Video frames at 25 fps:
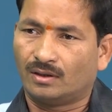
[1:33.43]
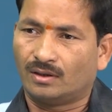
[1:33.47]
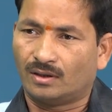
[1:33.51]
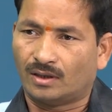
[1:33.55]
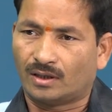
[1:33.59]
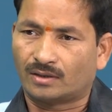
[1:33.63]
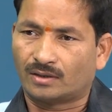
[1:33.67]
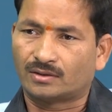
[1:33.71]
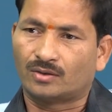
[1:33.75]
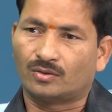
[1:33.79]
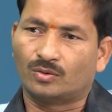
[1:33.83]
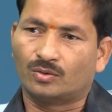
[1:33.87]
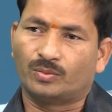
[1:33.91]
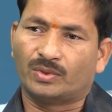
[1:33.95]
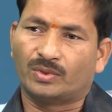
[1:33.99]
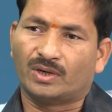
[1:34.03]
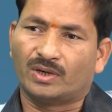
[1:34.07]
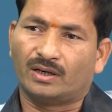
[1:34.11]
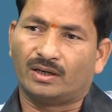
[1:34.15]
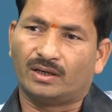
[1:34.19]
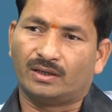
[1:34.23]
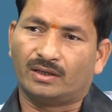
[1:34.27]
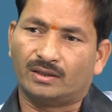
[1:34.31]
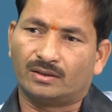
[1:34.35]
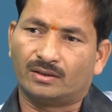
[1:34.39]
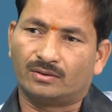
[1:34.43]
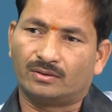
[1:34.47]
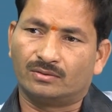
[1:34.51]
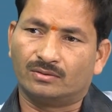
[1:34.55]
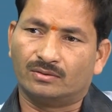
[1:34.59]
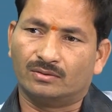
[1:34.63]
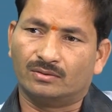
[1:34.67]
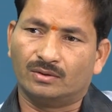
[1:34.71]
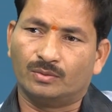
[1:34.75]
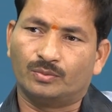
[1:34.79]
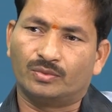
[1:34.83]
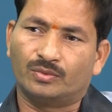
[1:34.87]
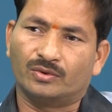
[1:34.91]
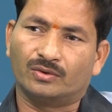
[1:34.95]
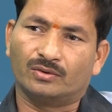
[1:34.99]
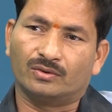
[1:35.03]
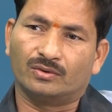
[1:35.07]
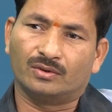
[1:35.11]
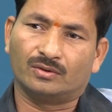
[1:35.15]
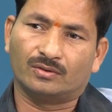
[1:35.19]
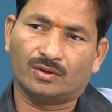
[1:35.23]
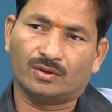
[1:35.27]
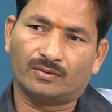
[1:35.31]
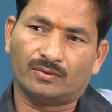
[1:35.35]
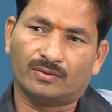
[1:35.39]
లక్ష రూపాయలు అయినట్టు ఇప్పుడు
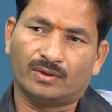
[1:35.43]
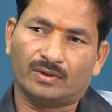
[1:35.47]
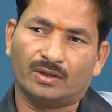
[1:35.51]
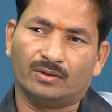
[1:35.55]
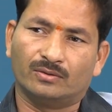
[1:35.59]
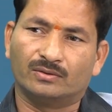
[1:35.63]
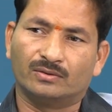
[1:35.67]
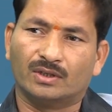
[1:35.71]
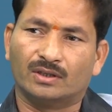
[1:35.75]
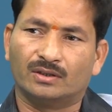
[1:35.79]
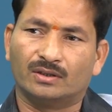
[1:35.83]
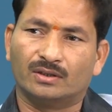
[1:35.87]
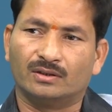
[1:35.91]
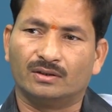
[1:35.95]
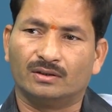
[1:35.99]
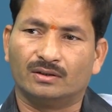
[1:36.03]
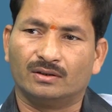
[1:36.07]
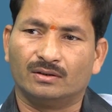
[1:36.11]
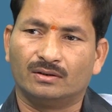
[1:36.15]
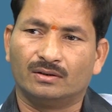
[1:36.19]
ఇరవై వేలు ఉన్నది